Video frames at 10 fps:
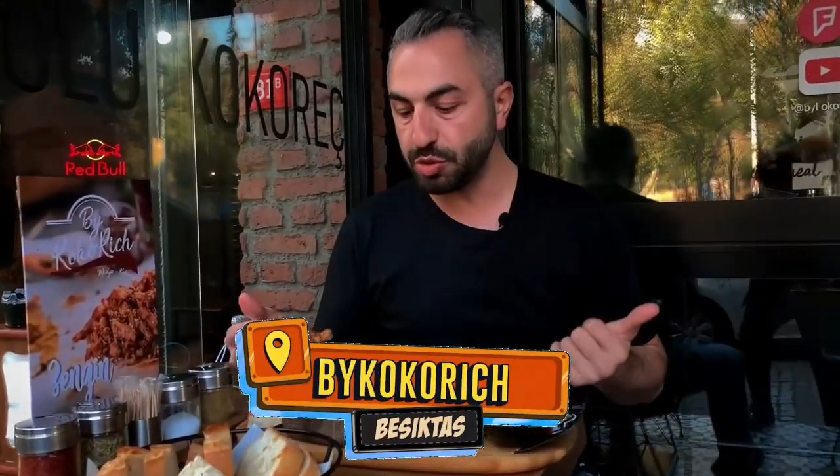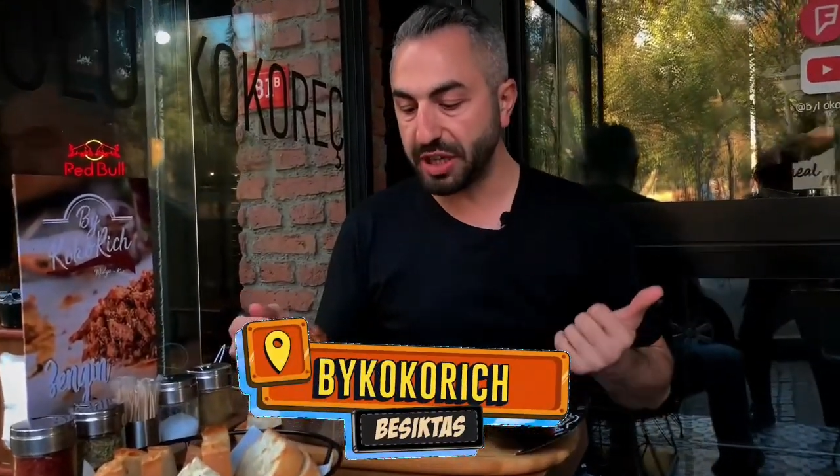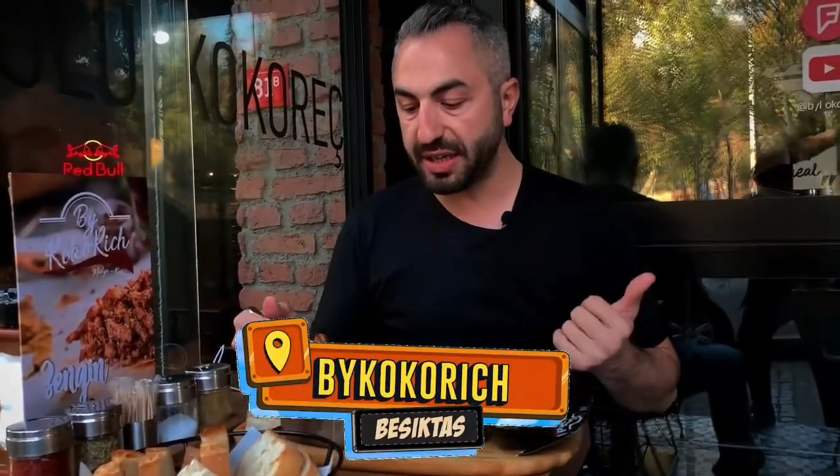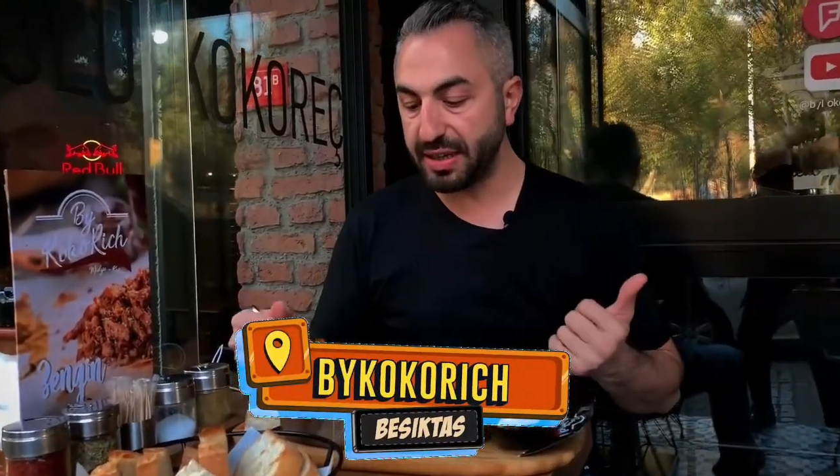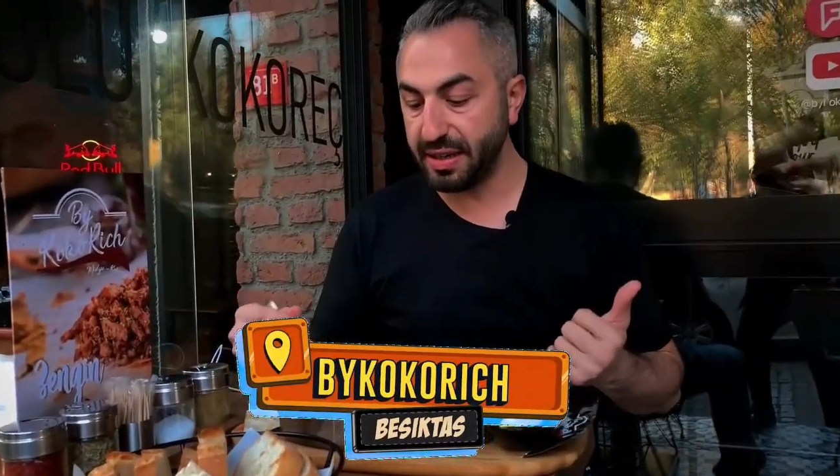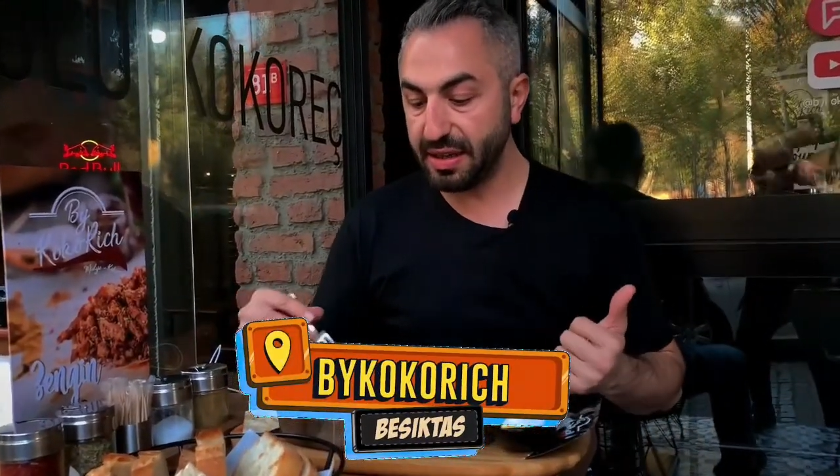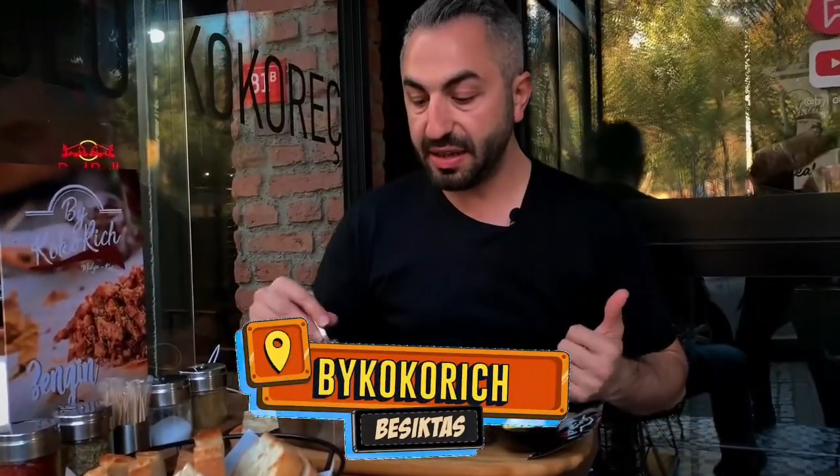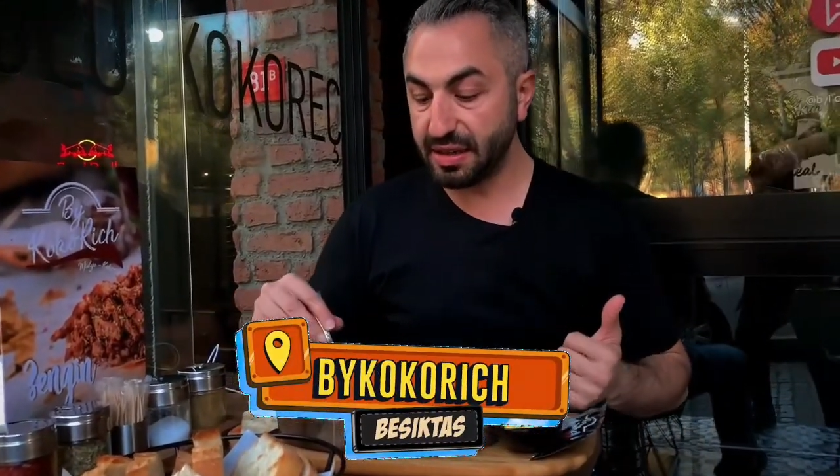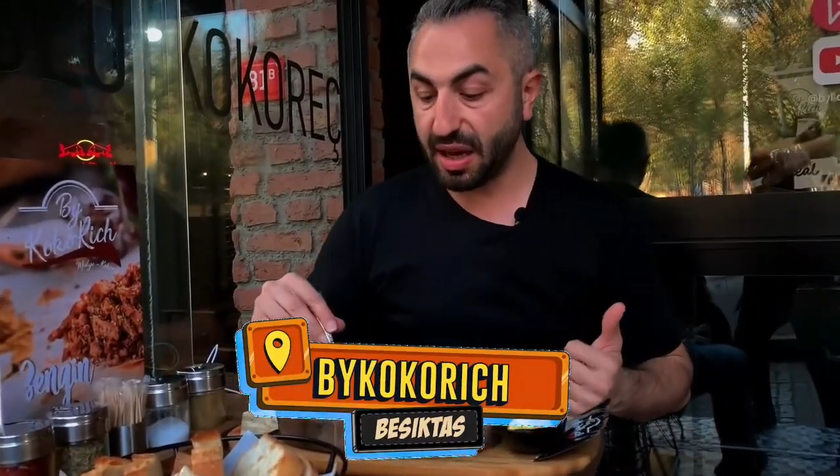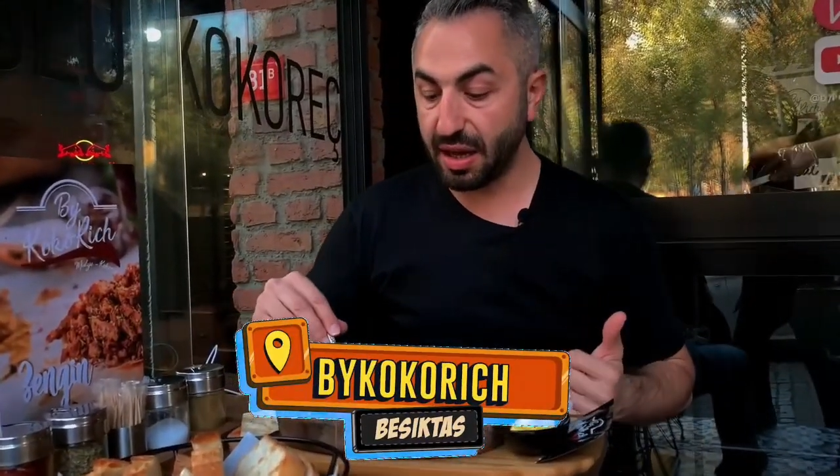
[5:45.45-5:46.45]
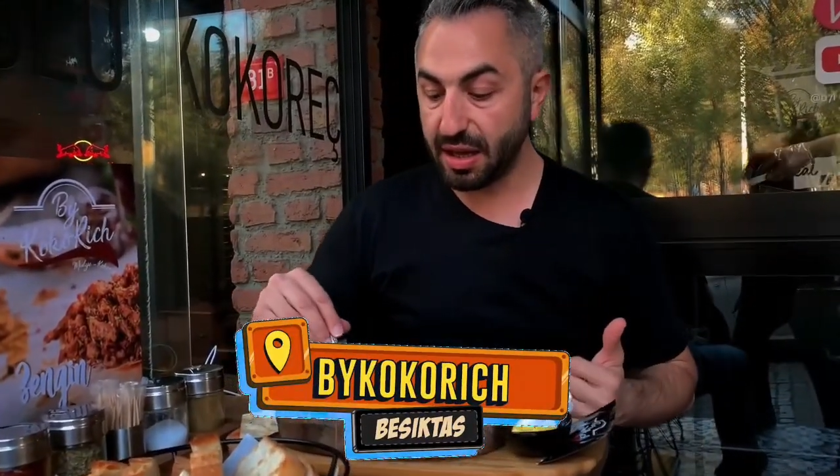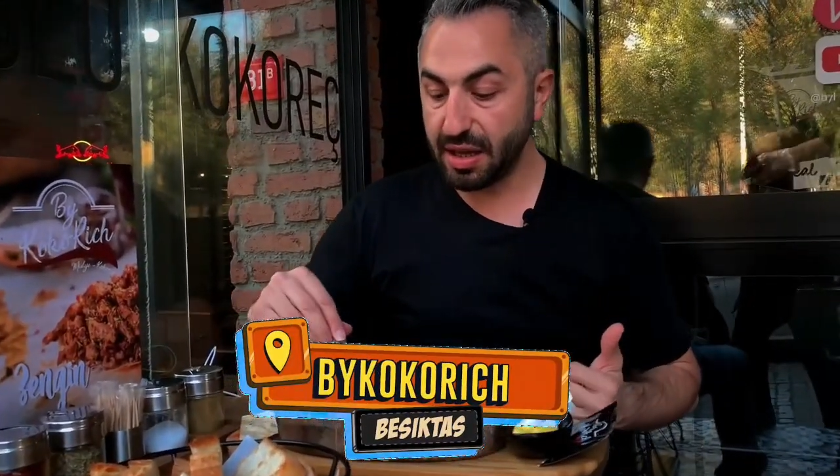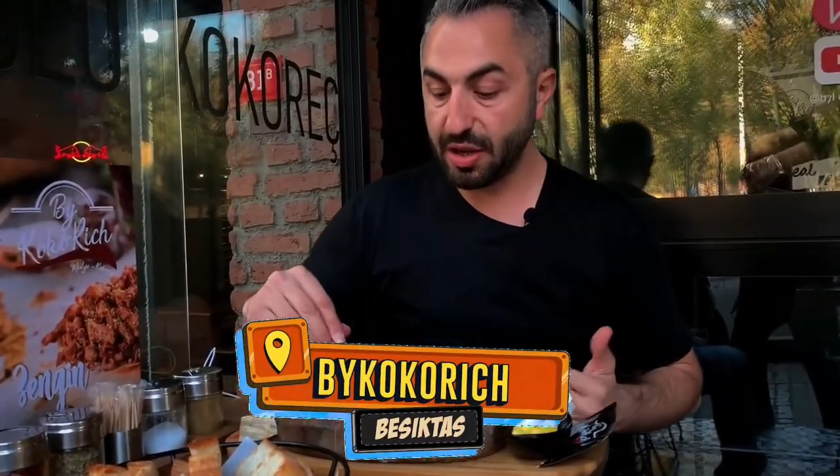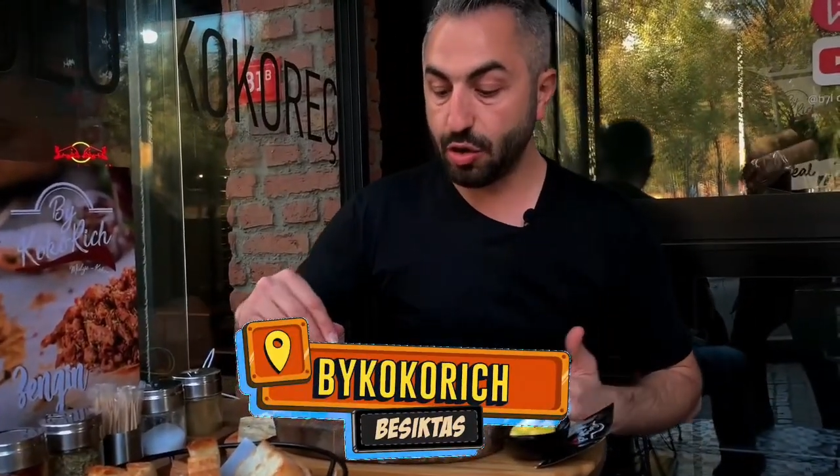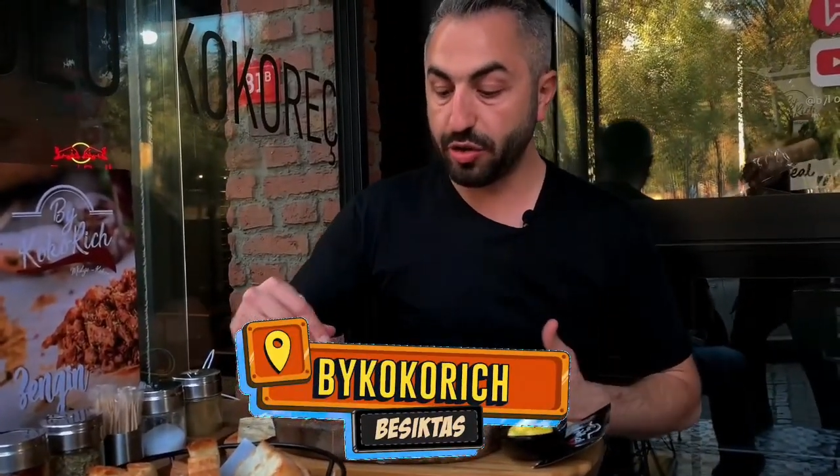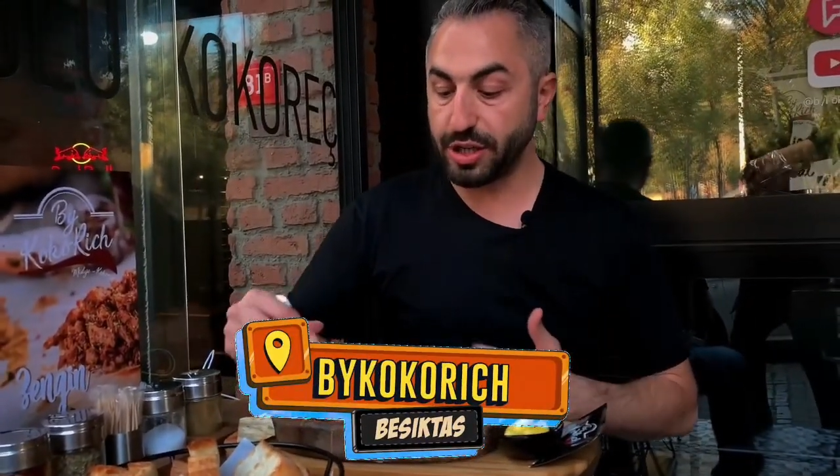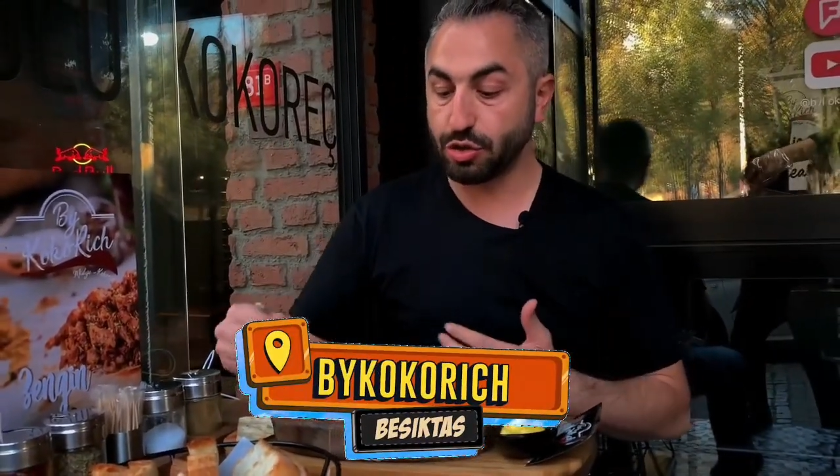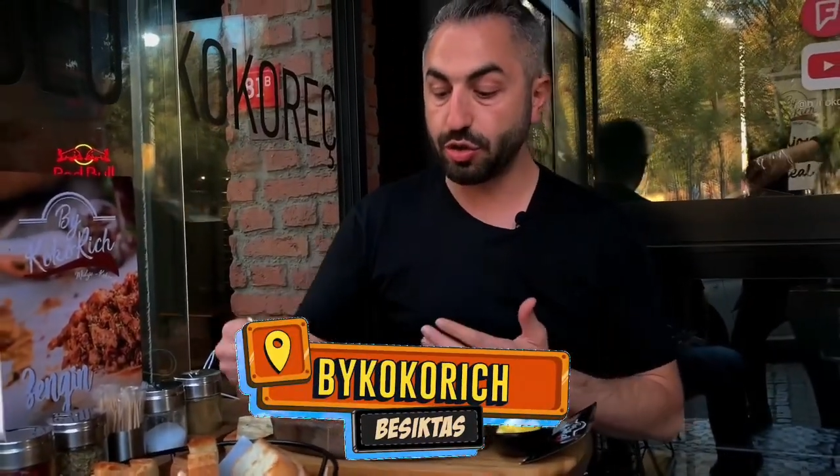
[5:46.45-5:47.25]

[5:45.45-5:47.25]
Bu şekilde daha kokoreç